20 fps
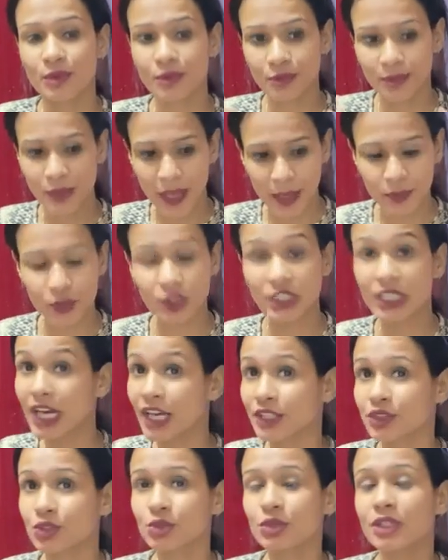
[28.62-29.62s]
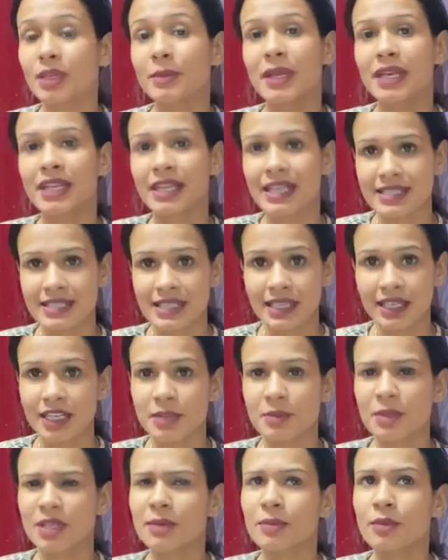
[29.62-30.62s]
मैं आपको दिखाती हूँ कि मैंने कैसे करे
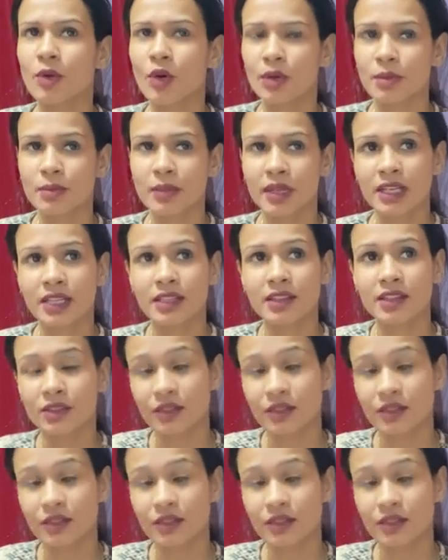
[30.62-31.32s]
मतलब और मैंने